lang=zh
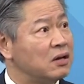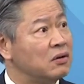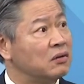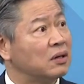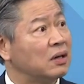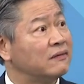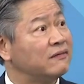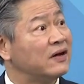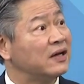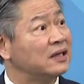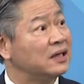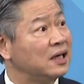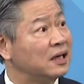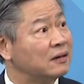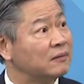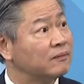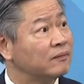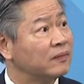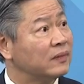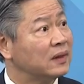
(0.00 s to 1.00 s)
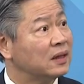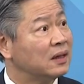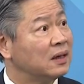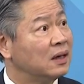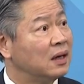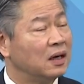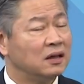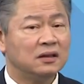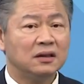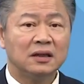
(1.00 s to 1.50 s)
用来发电，是，
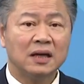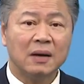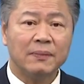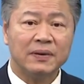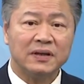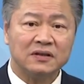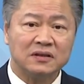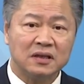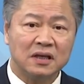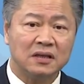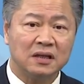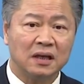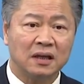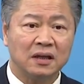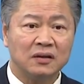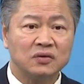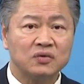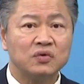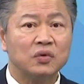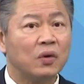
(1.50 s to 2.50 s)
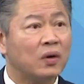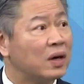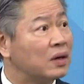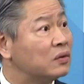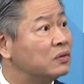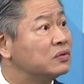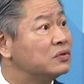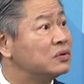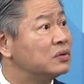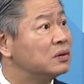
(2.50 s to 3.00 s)
而且它本身也跟塑化
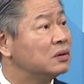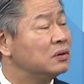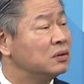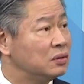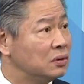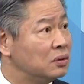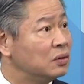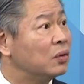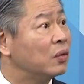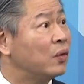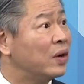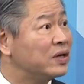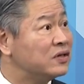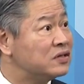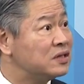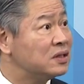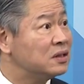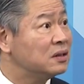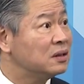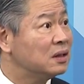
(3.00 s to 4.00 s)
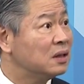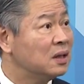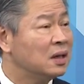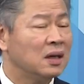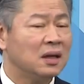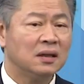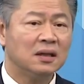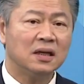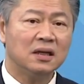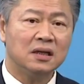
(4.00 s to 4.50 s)
工具有关系，嗯，
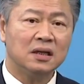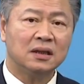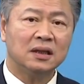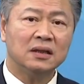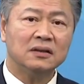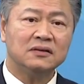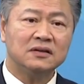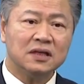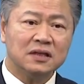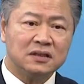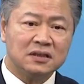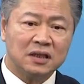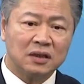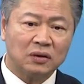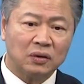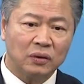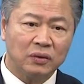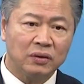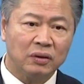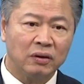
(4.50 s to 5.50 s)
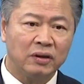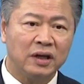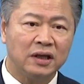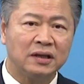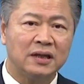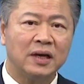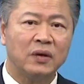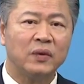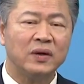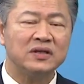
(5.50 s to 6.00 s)
那你跟这些都有连
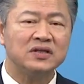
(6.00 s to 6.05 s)
带关